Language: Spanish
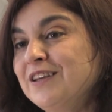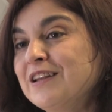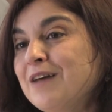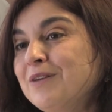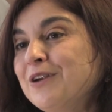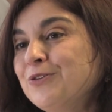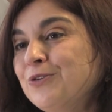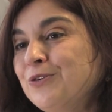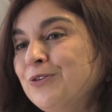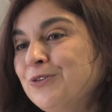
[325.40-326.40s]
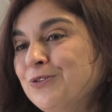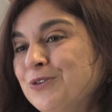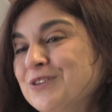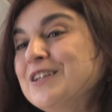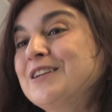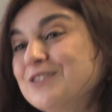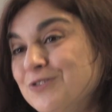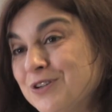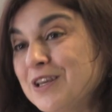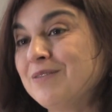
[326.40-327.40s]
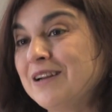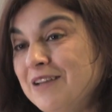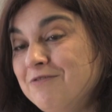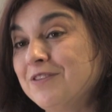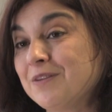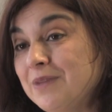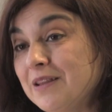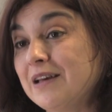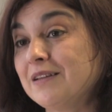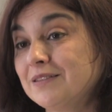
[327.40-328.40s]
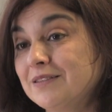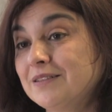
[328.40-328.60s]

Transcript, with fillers: Quien habla no, no es él, sino que habla la enfermedad.